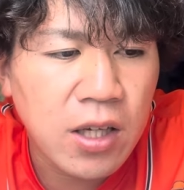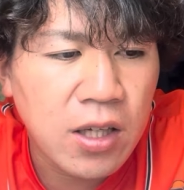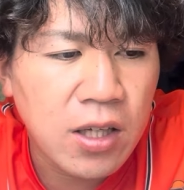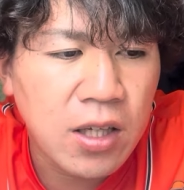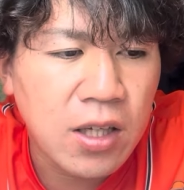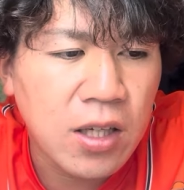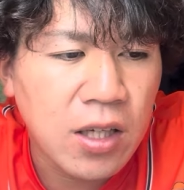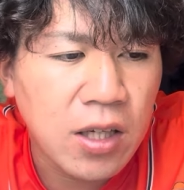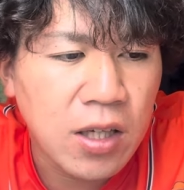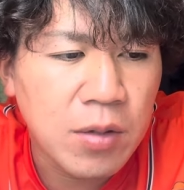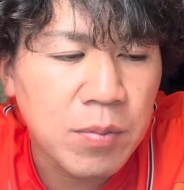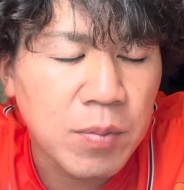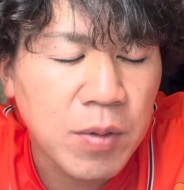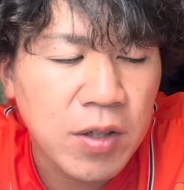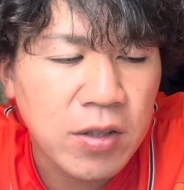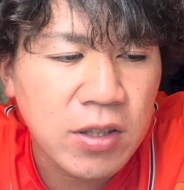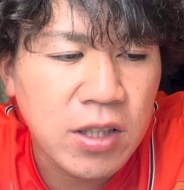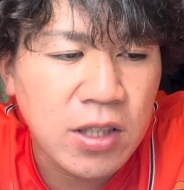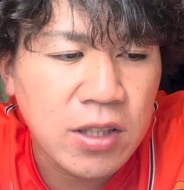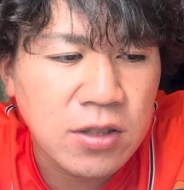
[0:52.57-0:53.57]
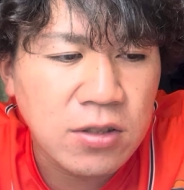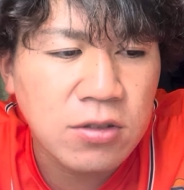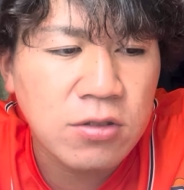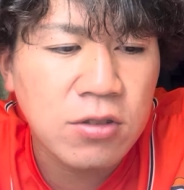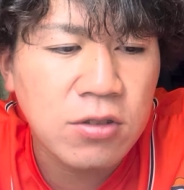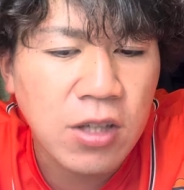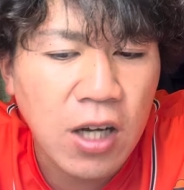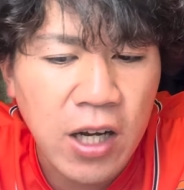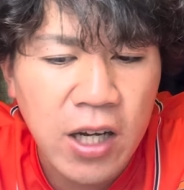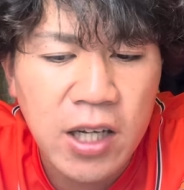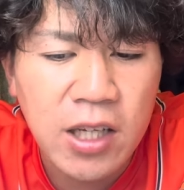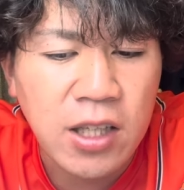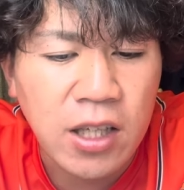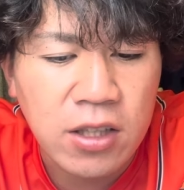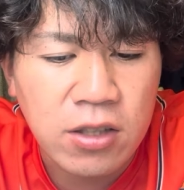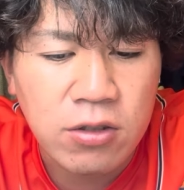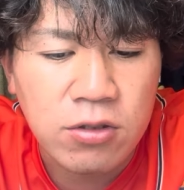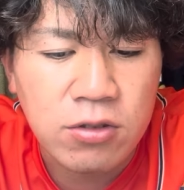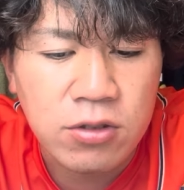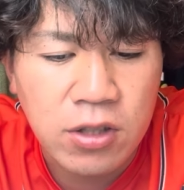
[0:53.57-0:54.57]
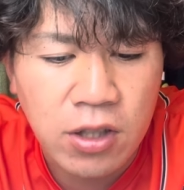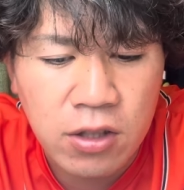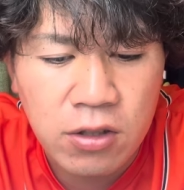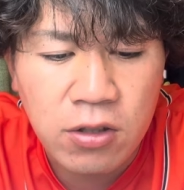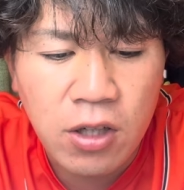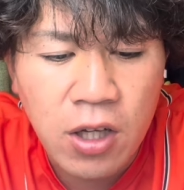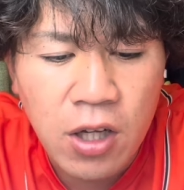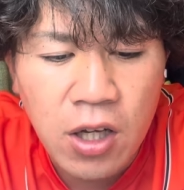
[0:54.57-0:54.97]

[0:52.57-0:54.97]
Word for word: えー、前から数く速い打球を打てる。